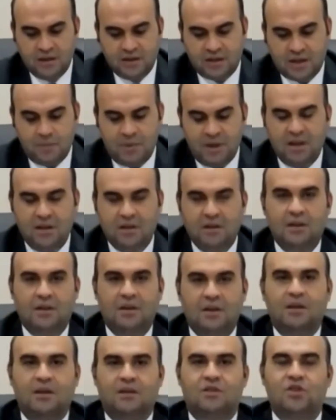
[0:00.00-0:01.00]
Tabii
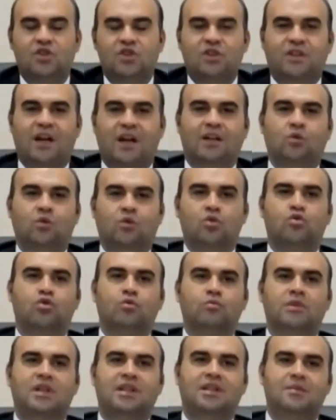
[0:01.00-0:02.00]
dijital
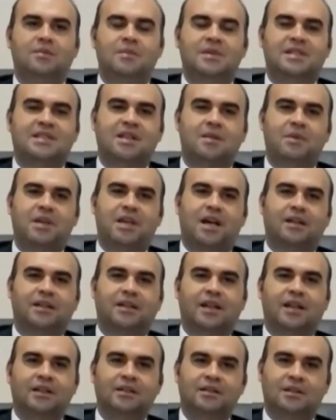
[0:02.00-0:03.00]
dönüşüm dediğimizde bir
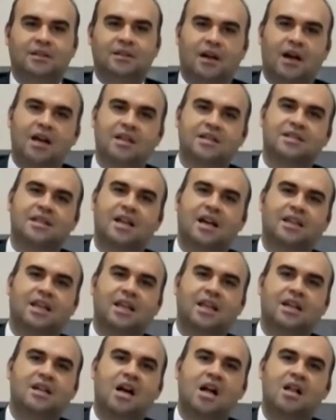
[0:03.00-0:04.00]
yandan asla
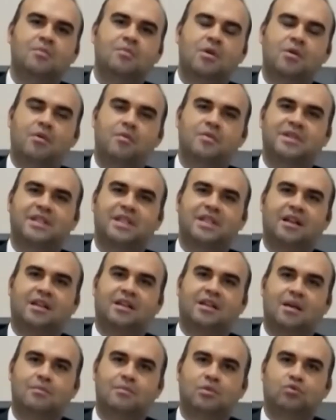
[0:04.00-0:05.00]
geri kalmamamız
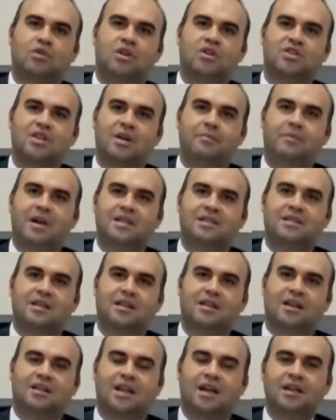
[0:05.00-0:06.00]
gereken bir süreçten
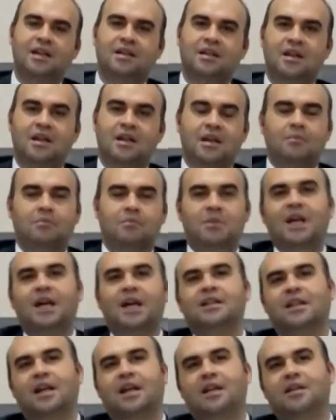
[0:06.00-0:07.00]
bahsederken bir
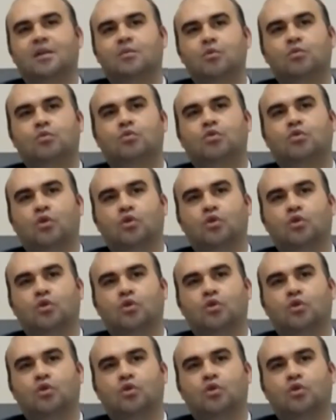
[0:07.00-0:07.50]
yandan da mümkün